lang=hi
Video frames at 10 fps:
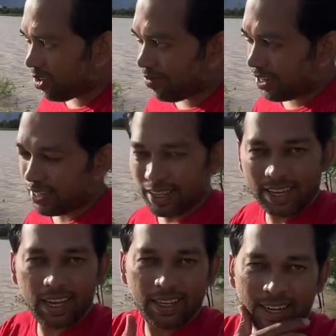वैसे
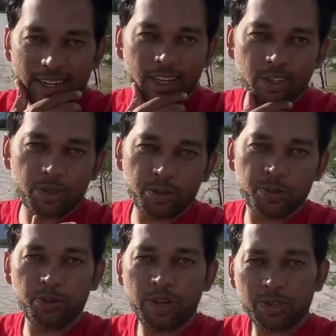देखा जाए ना तो
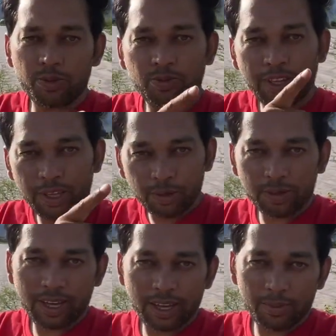सूरज तो वहीं
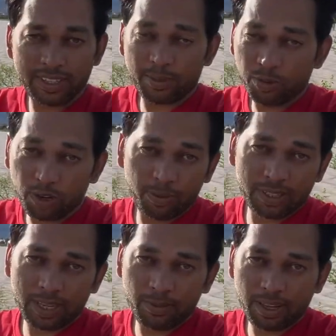होता है हमेशा पूरब
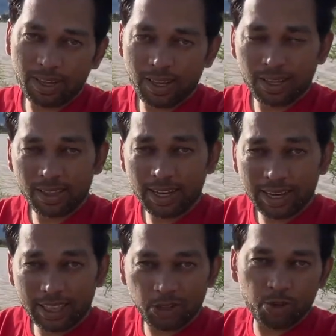दिशा में
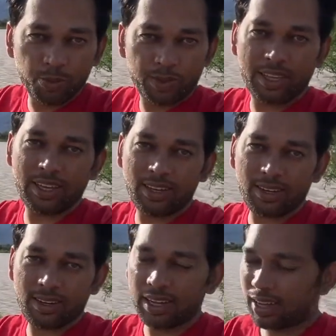धरती घूमती है
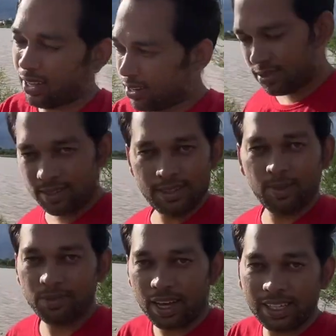लेकिन
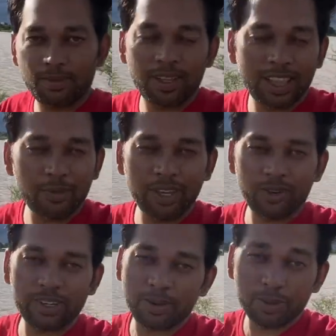समझाने से मतलब नहीं
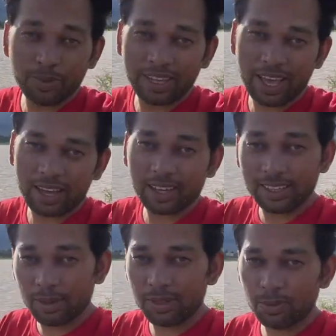क्योंकि समझ में नहीं आया किसी
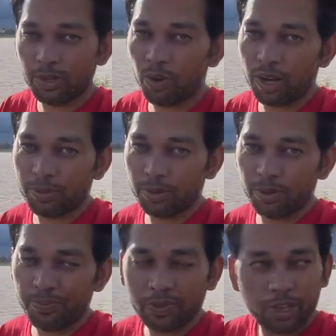दिन मैं समझाऊंगा आपको
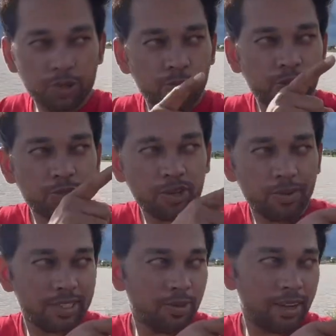कि सूरज तो
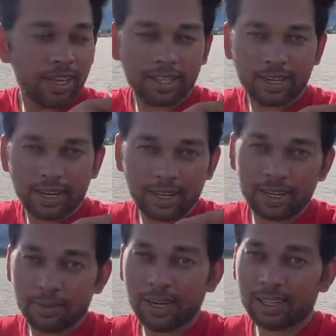हमेशा वहीं रहता है लेकिन
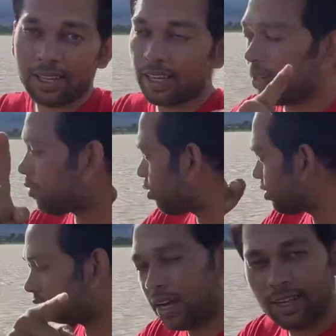हमें लगता है कि वो
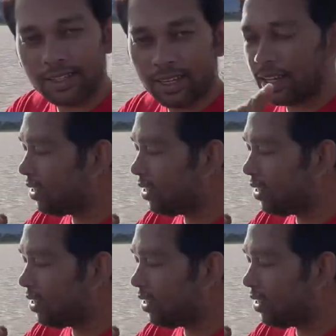यहाँ से